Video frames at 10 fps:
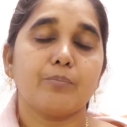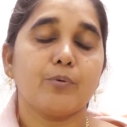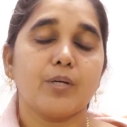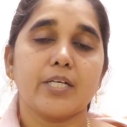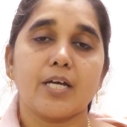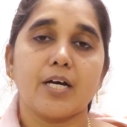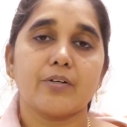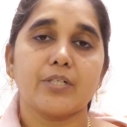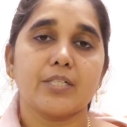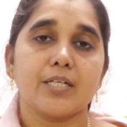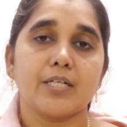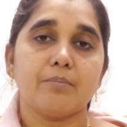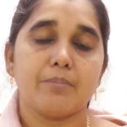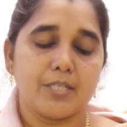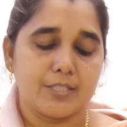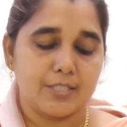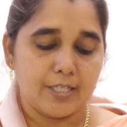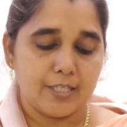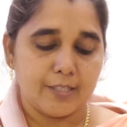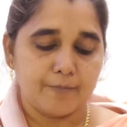போல யாரும் நீங்கள்
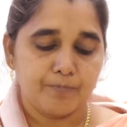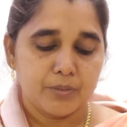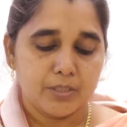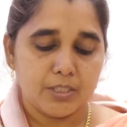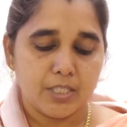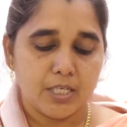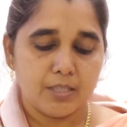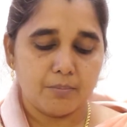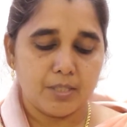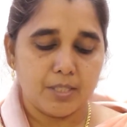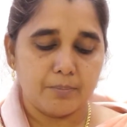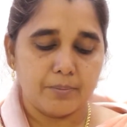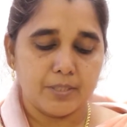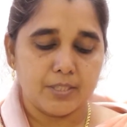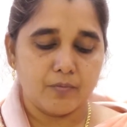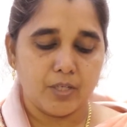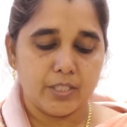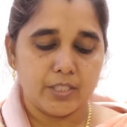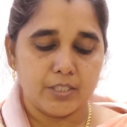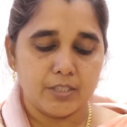பேசலை நிதானமாய்
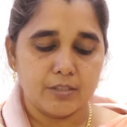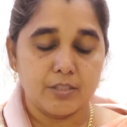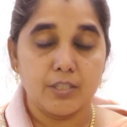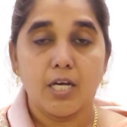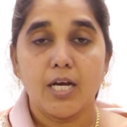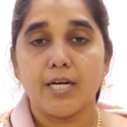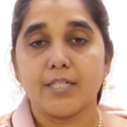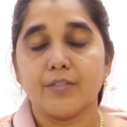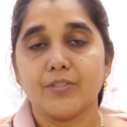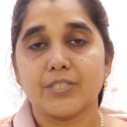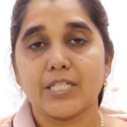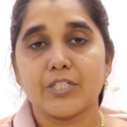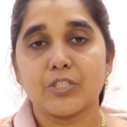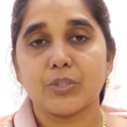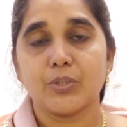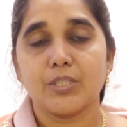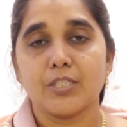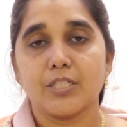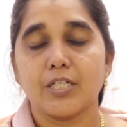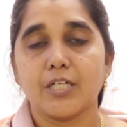பேசவில்லை என்று ஆண்டவர் சாட்சி
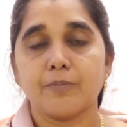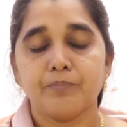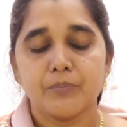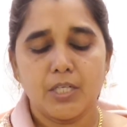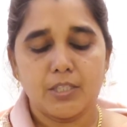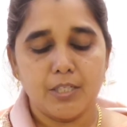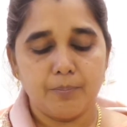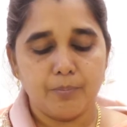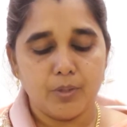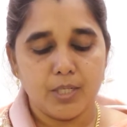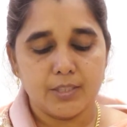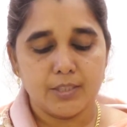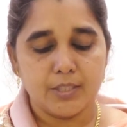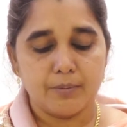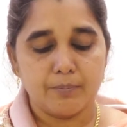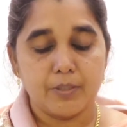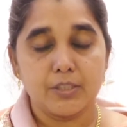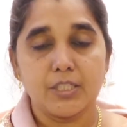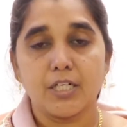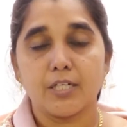கொடுக்கிறார் அதே போல் அந்த
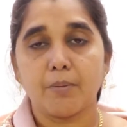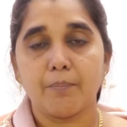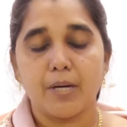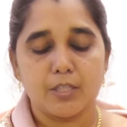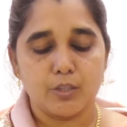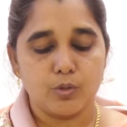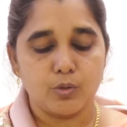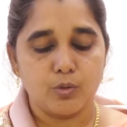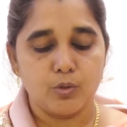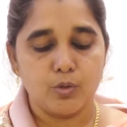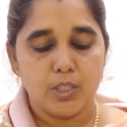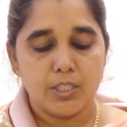பகுதியில் நம்ம பார்க்குறோம்